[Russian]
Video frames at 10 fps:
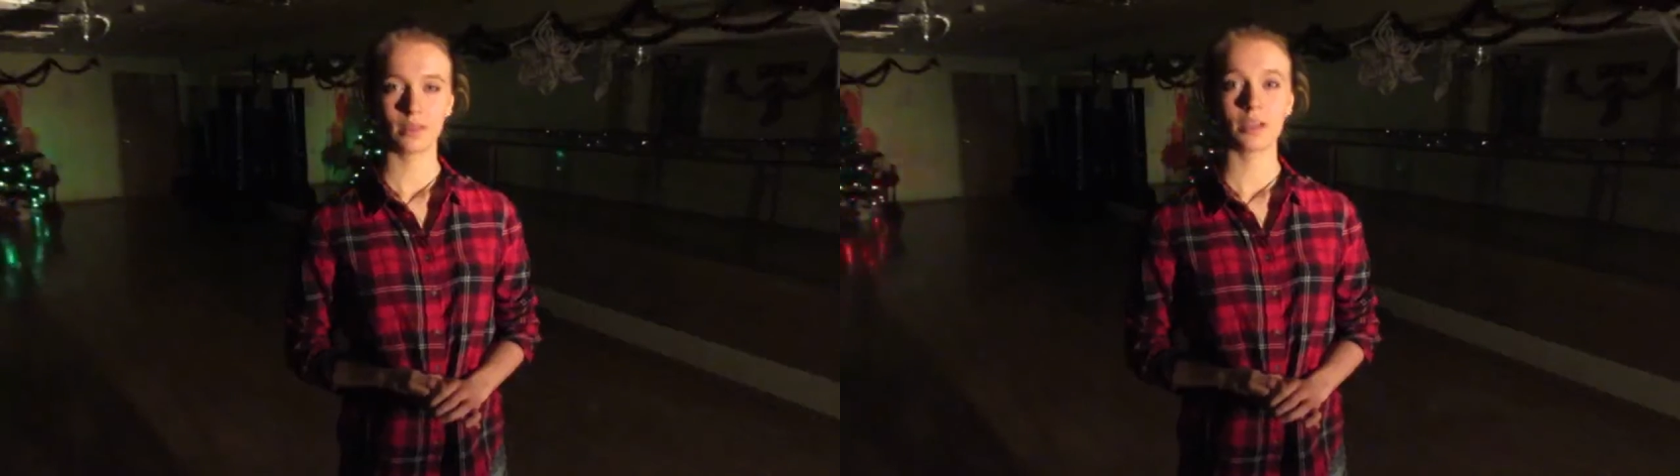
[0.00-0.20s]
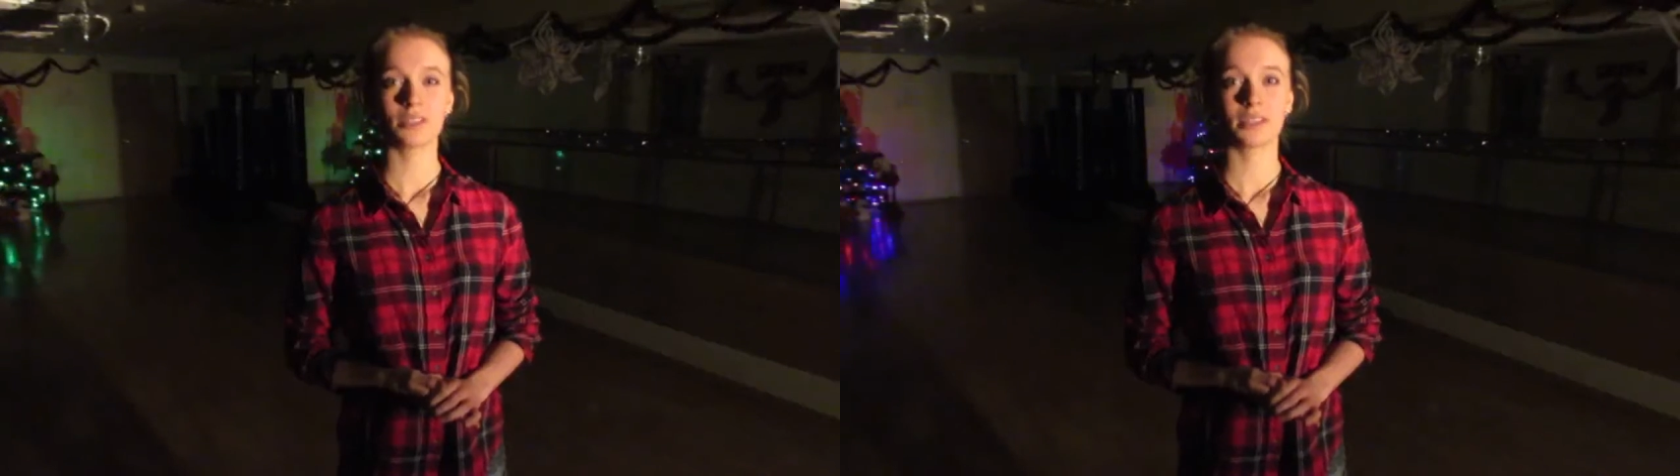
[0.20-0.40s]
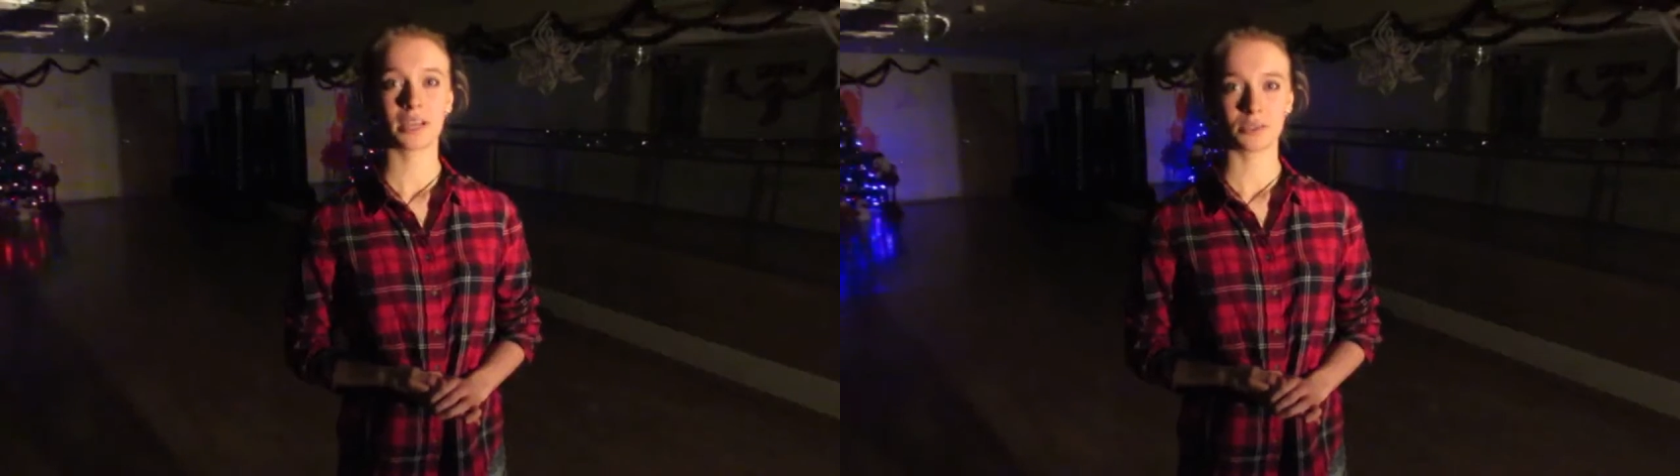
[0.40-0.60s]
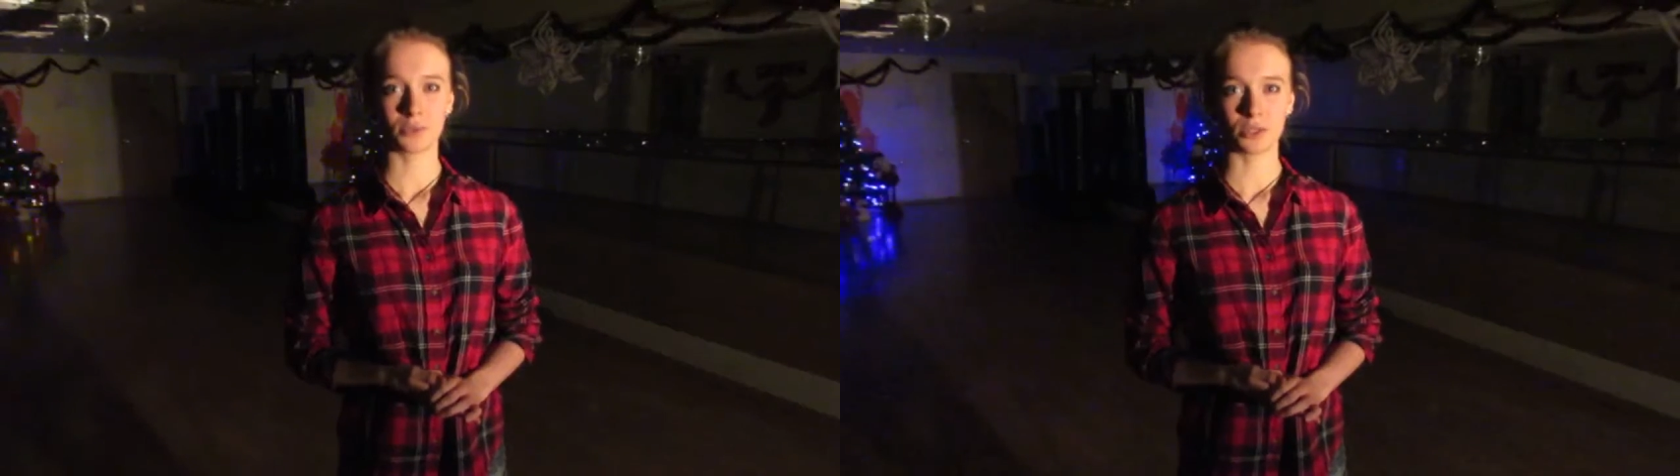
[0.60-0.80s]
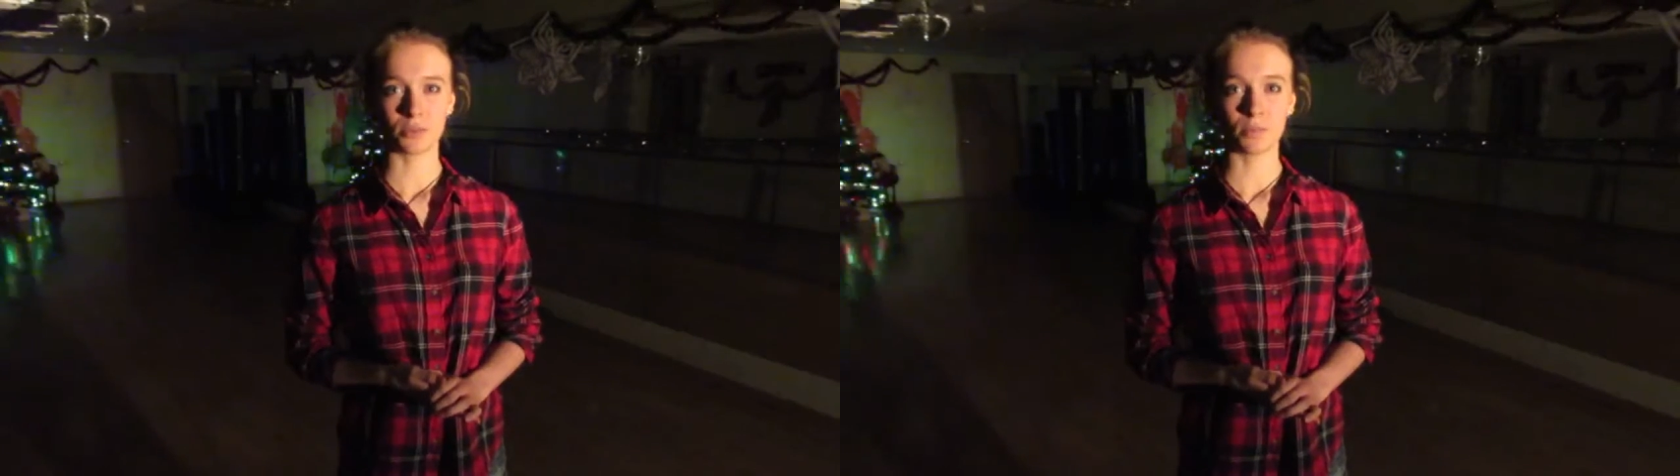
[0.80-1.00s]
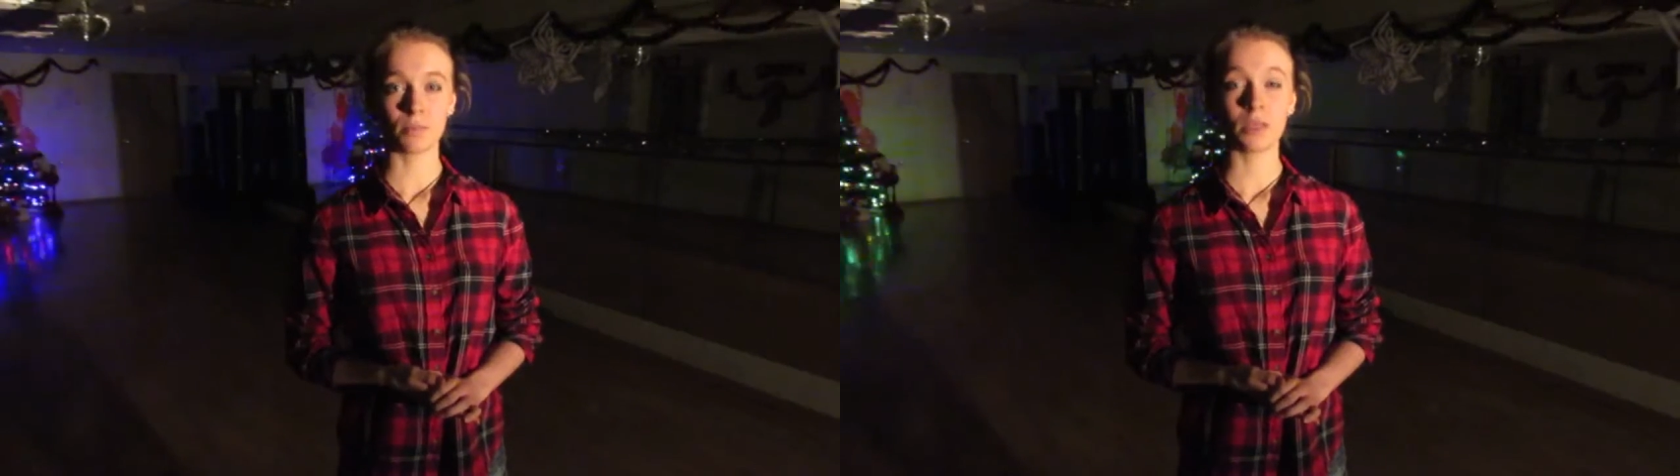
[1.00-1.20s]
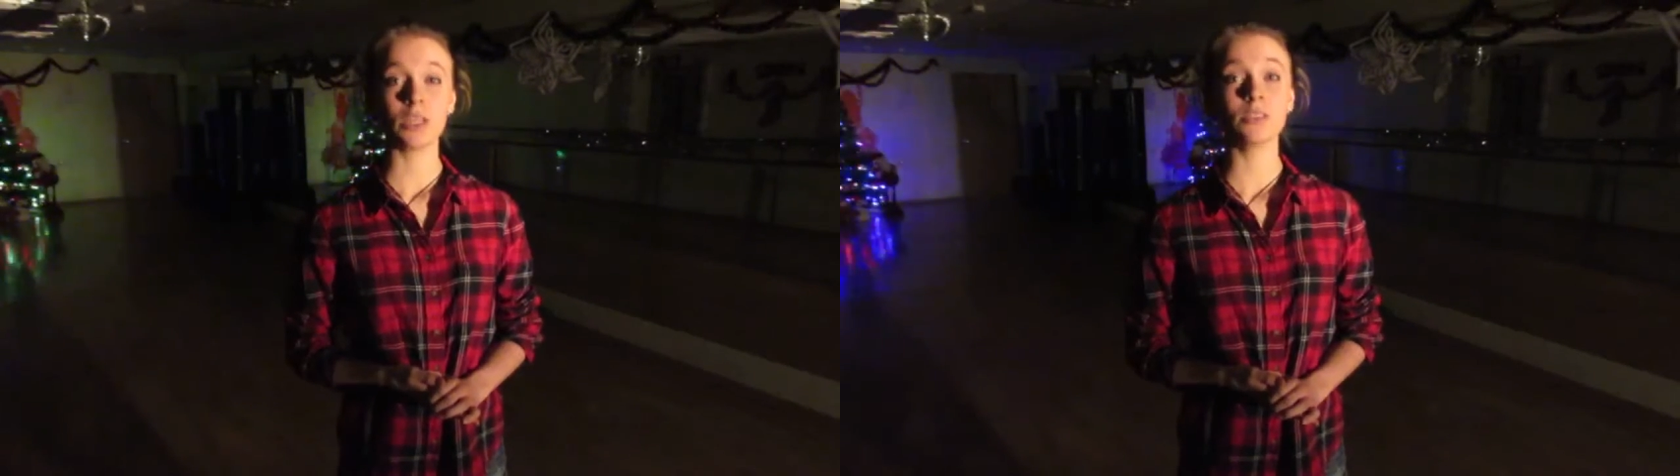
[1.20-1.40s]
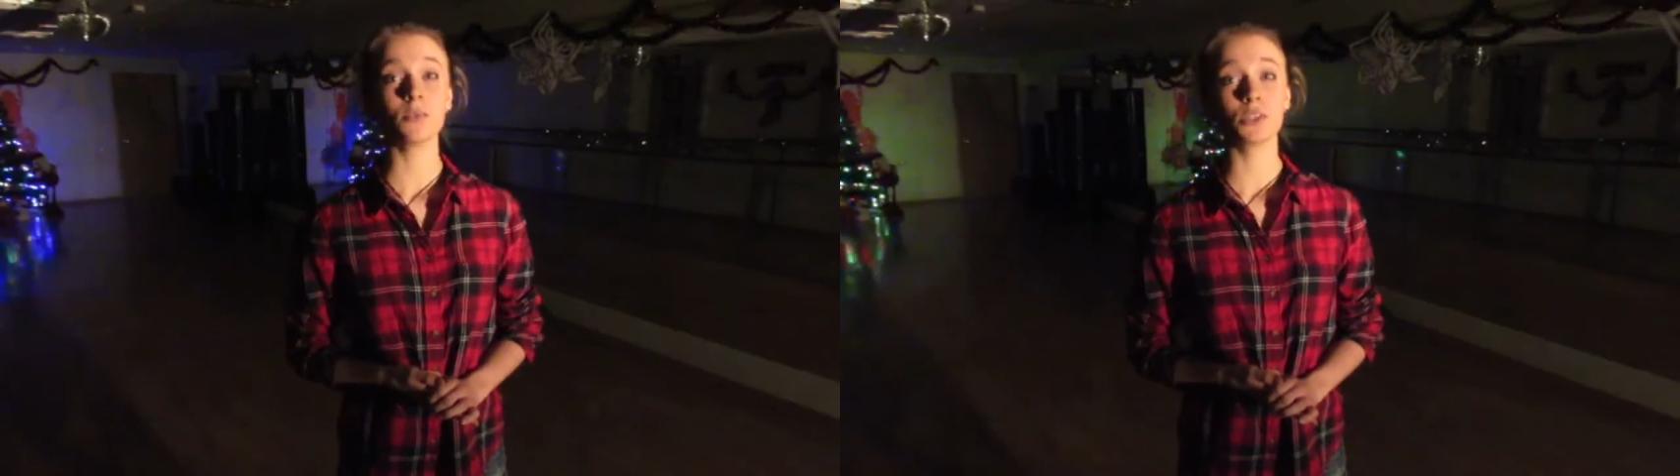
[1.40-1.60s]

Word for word: Здравствуйте, меня зовут